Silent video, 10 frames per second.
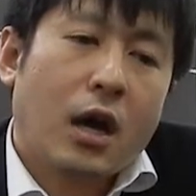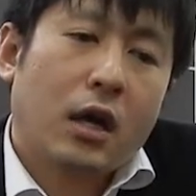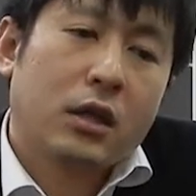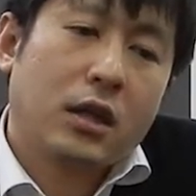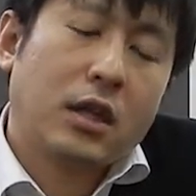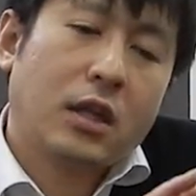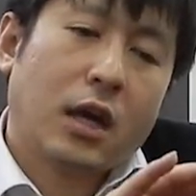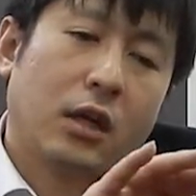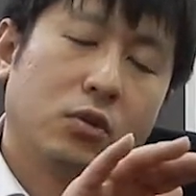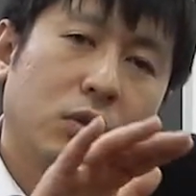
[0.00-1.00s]
上がってきて
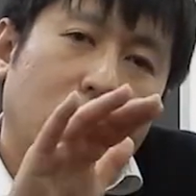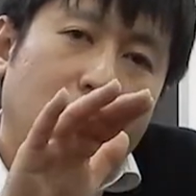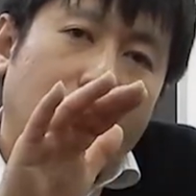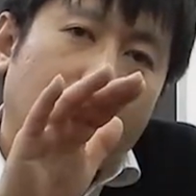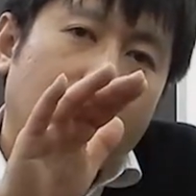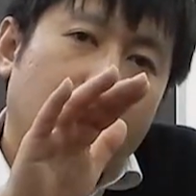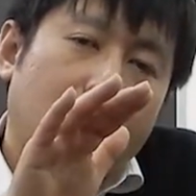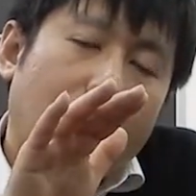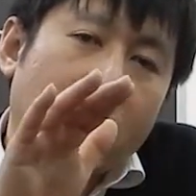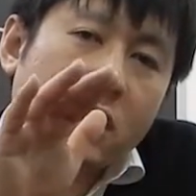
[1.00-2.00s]
た状態で
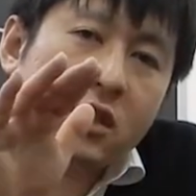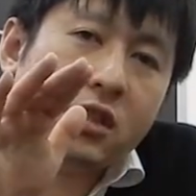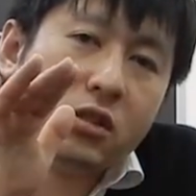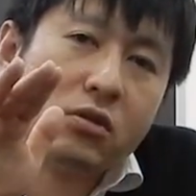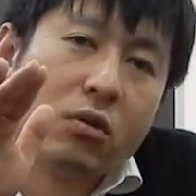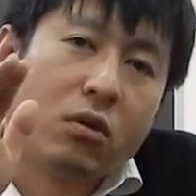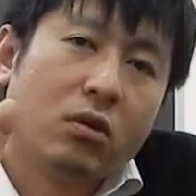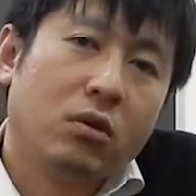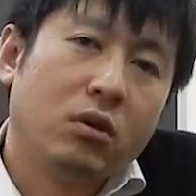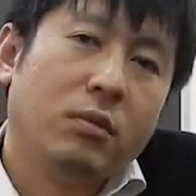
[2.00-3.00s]
高い位置にずっ
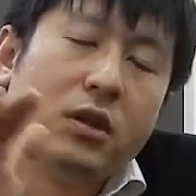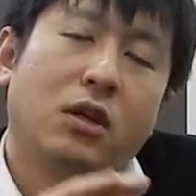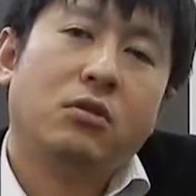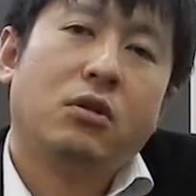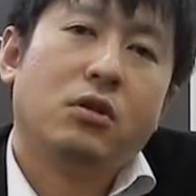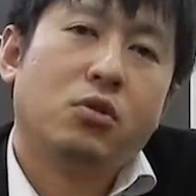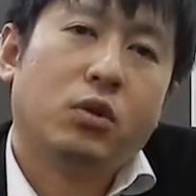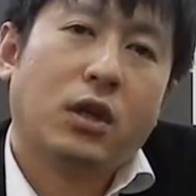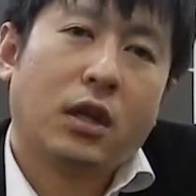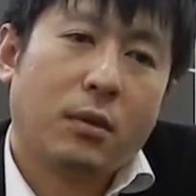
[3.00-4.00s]
と今いてるっていうような
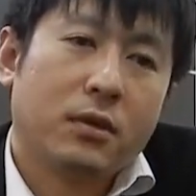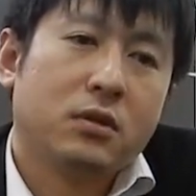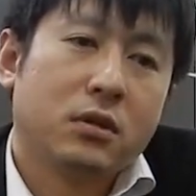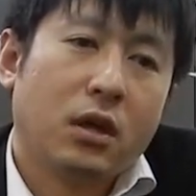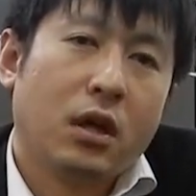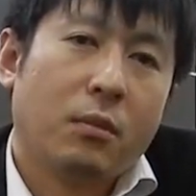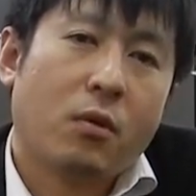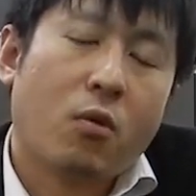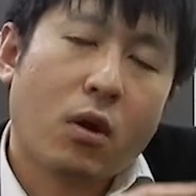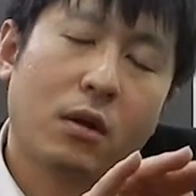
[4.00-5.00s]
状態になってますんで、
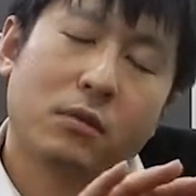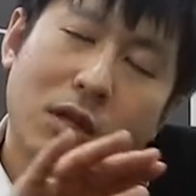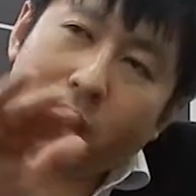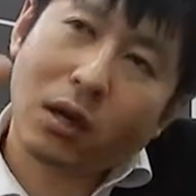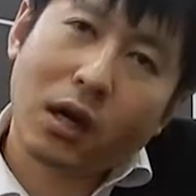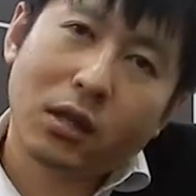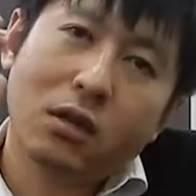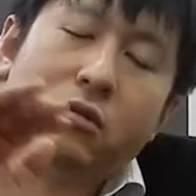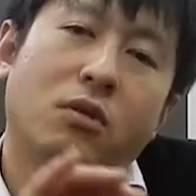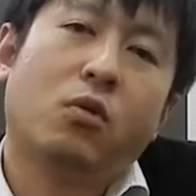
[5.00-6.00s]
まあ、ここからガッと上がっ
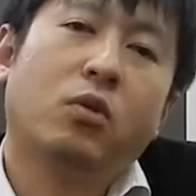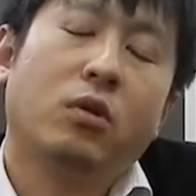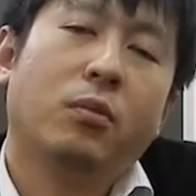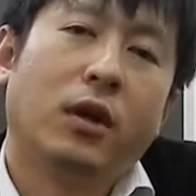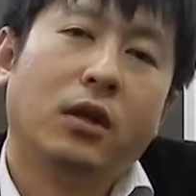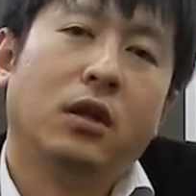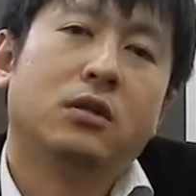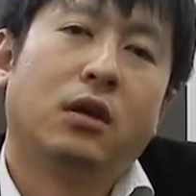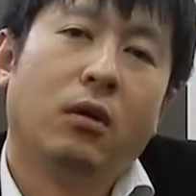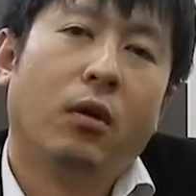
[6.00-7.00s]
てるっていうことでもないんで
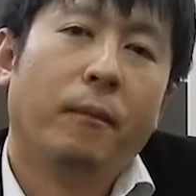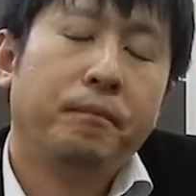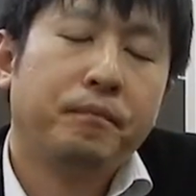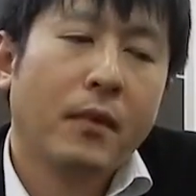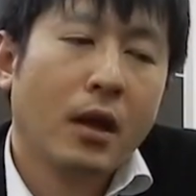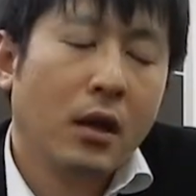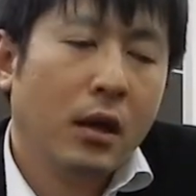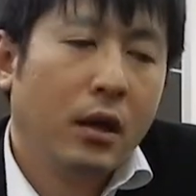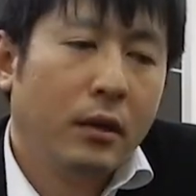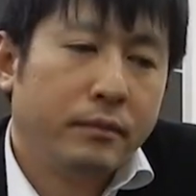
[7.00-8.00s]
すけど
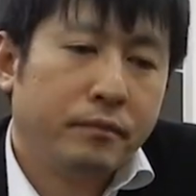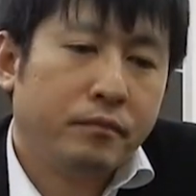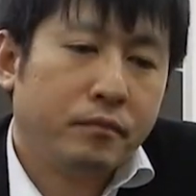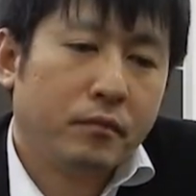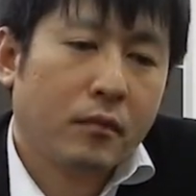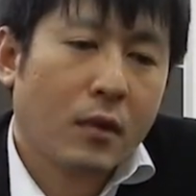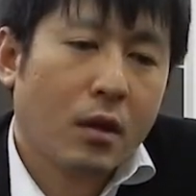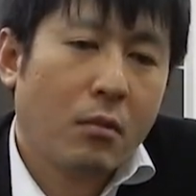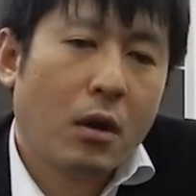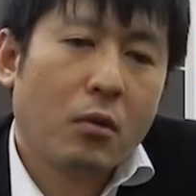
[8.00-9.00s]
うん
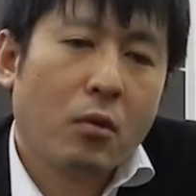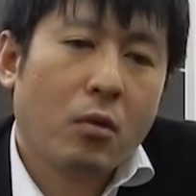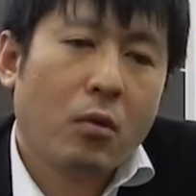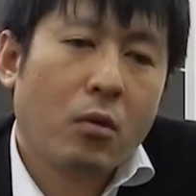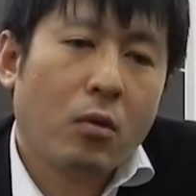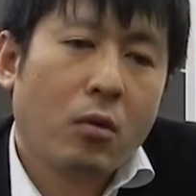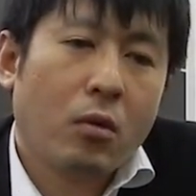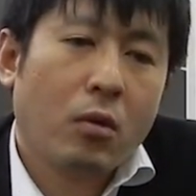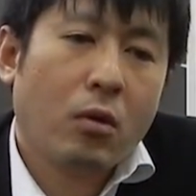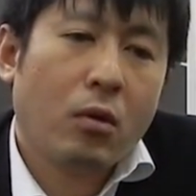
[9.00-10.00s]
まああの
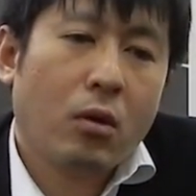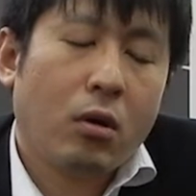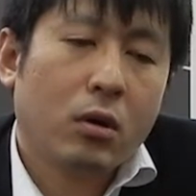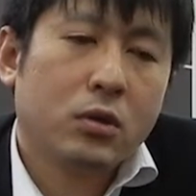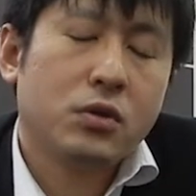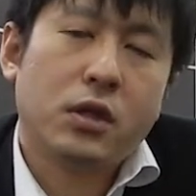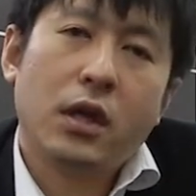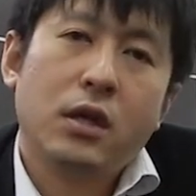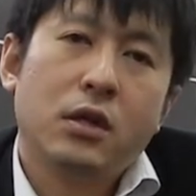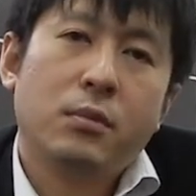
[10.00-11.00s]
そうです
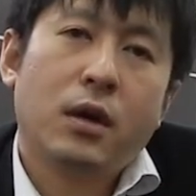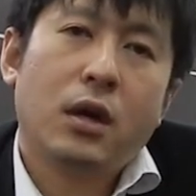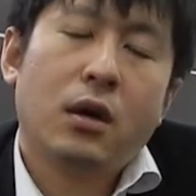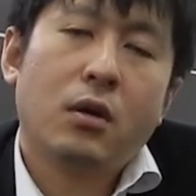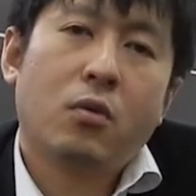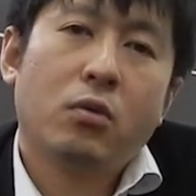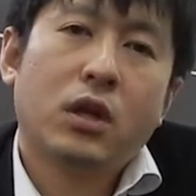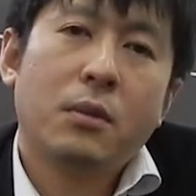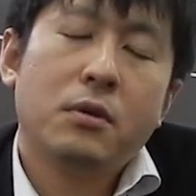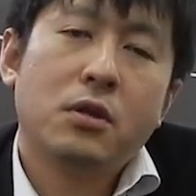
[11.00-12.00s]
ね今この
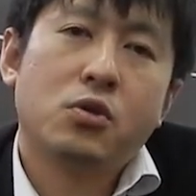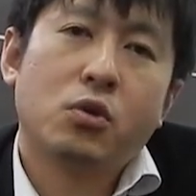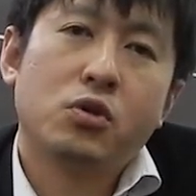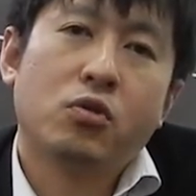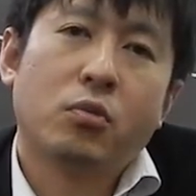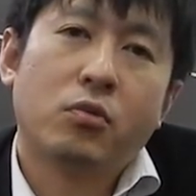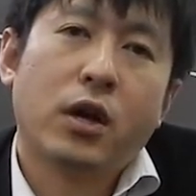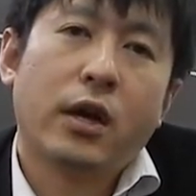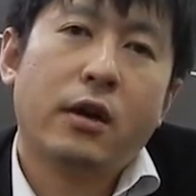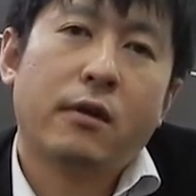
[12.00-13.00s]
タイミングで長期譲渡を
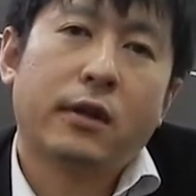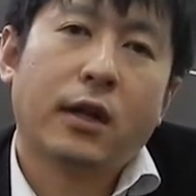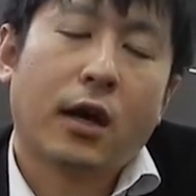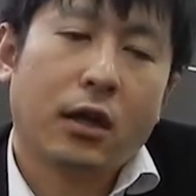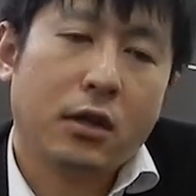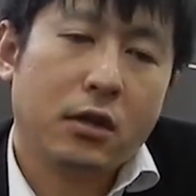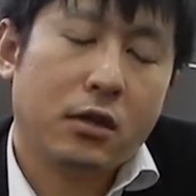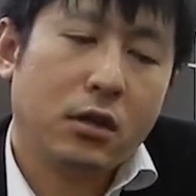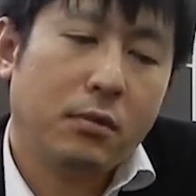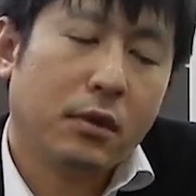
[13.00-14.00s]
迎えられる方なんかで
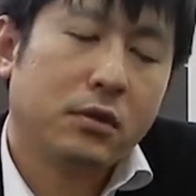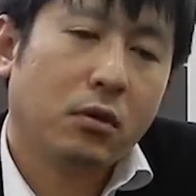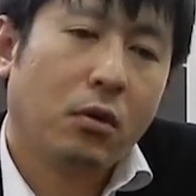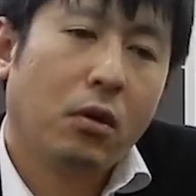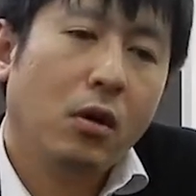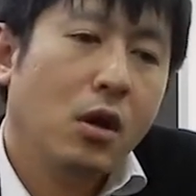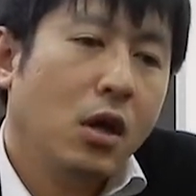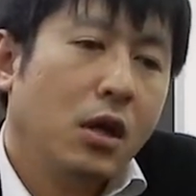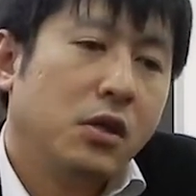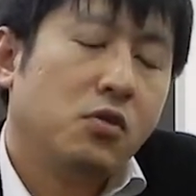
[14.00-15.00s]
言いますと
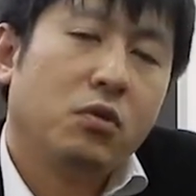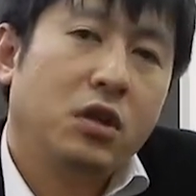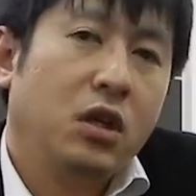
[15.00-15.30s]
非常